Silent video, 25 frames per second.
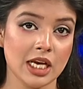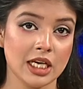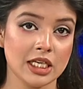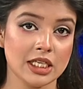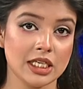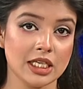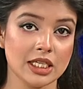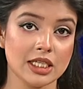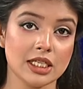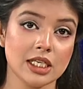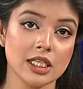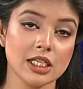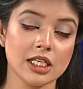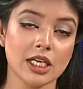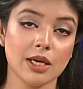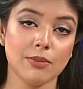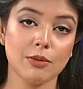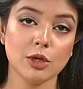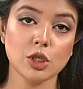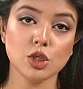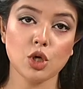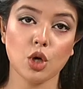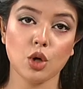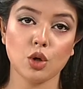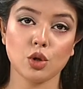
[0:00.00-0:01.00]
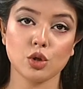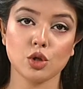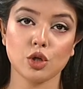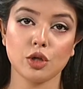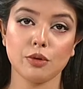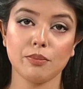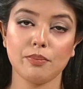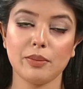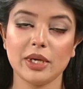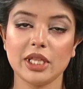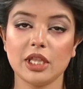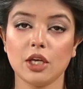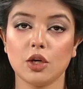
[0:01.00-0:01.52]
স্বেচ্ছাসেবী
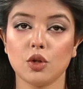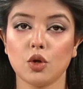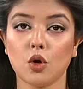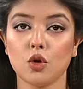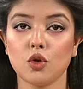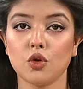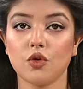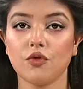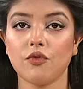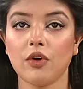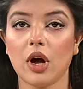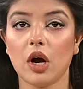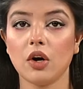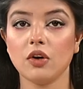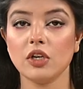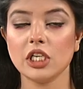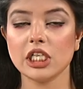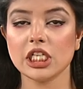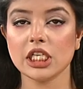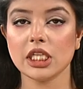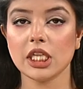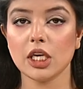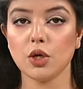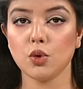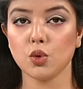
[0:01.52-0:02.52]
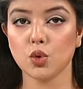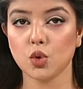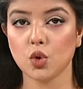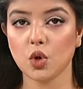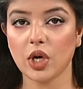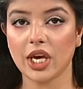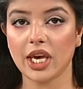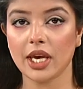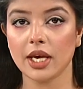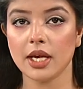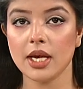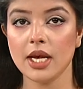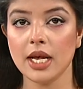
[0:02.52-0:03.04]
সংগঠন বিদ্যানন্দ ফাউন্ডেশনের
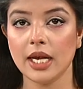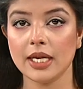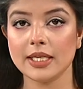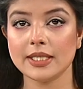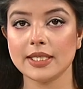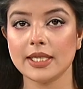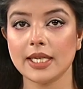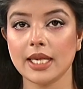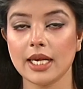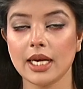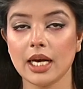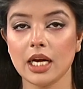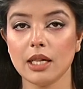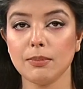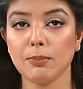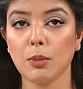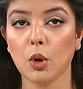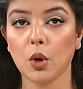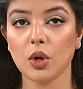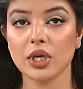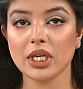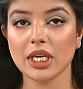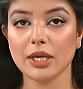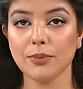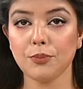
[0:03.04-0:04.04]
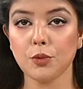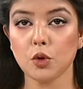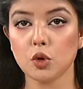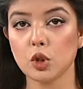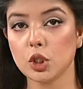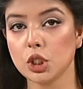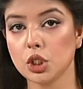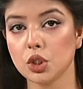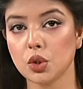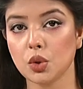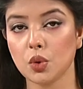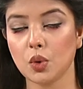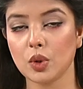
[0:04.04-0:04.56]
উদ্যোগে সিগাল পয়েন্টে
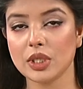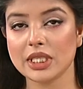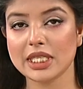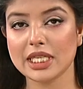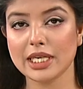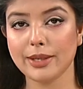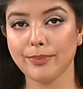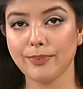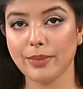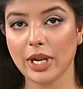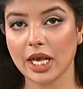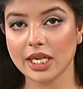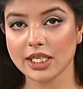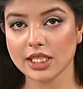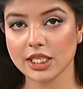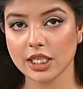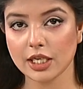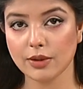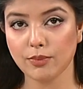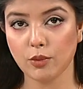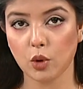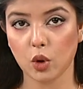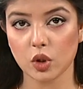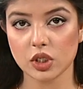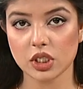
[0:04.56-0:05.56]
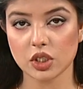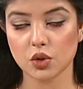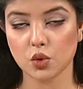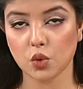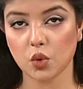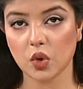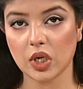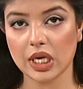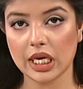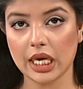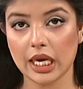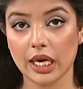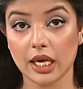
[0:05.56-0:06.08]
প্রদর্শিত হচ্ছে প্লাস্টিক বর্জ্যে
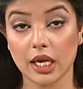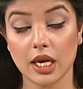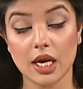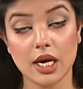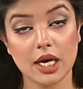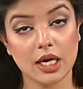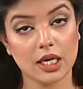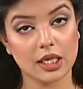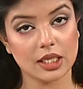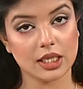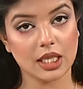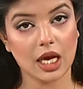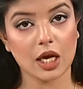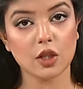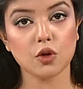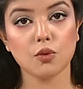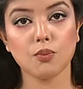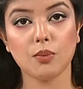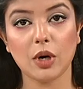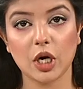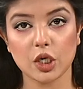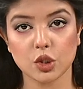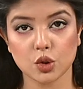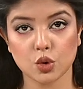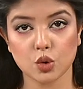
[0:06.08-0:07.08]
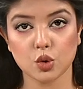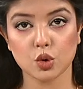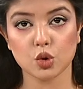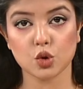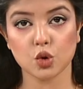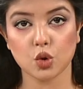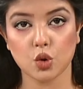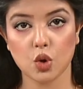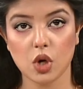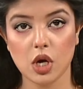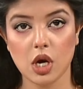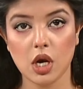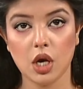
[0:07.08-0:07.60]
তৈরি এই দানব
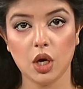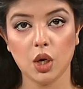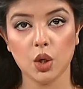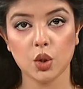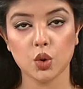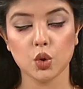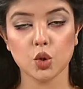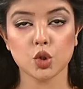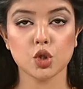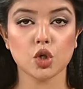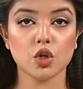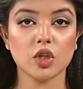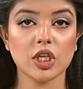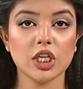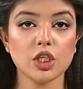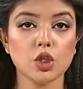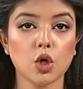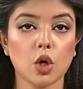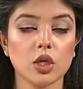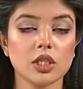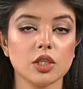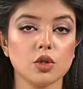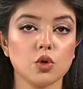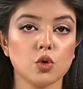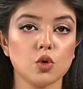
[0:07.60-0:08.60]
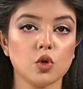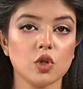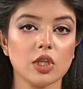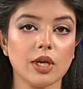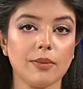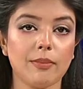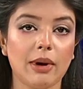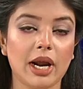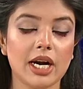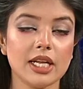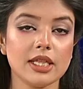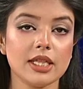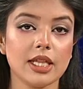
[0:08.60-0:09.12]
ভাস্কর্য দূষণে
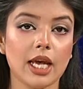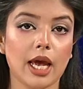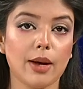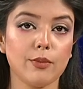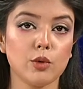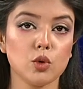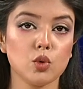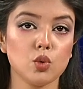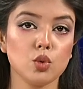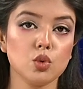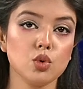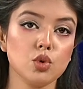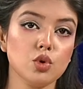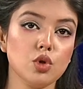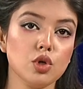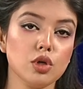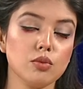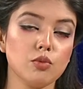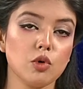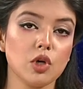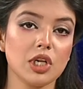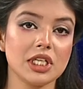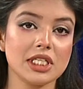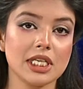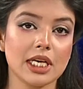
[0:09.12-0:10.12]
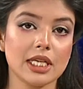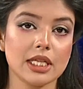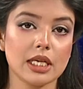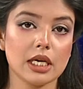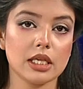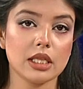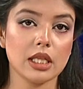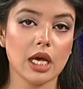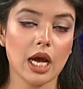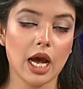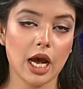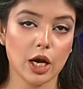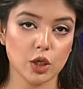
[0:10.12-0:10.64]
সচেতনতা বাড়াতে এমন উদ্যোগ বলে
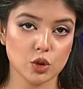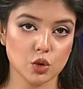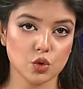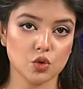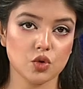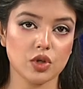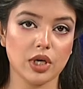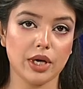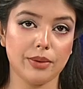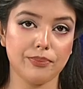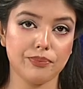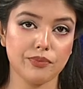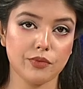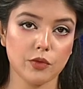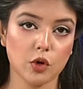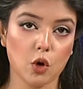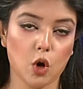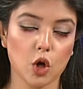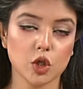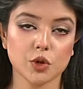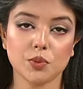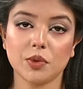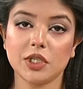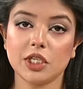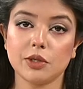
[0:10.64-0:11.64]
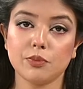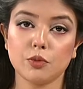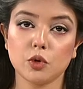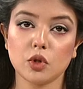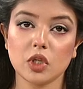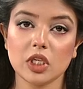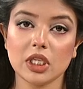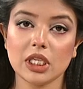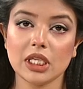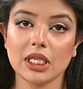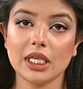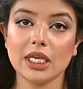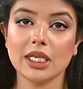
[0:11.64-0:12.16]
জানান আয়োজকরা কক্সবাজার
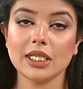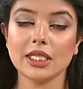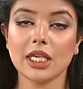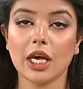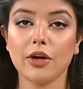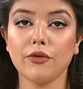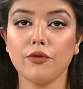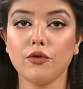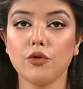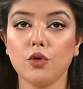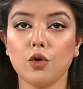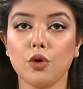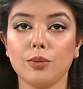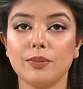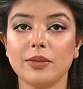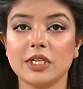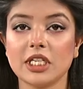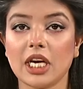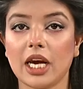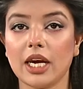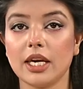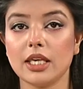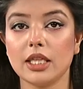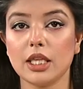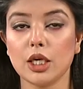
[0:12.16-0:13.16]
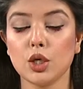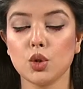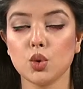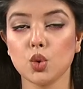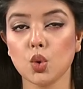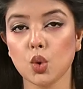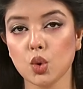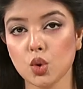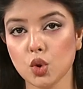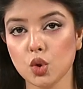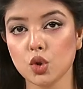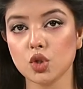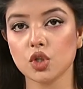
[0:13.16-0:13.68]
প্রতিনিধি সাইফুর রহিম শাহিনের
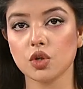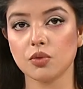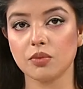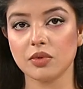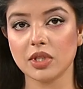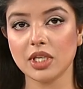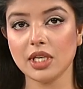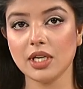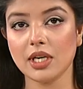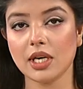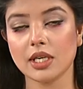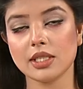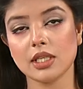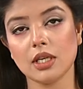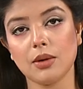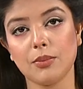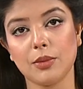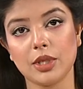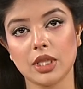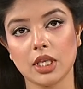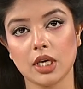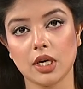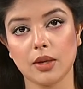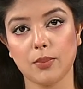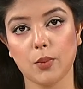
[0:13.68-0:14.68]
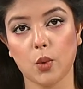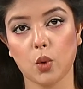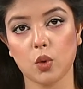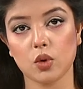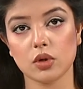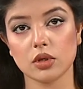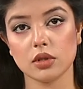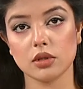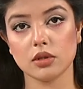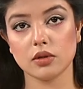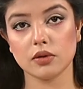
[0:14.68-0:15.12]
তথ্যচবিতে রাসেল মান্দের রিপোর্ট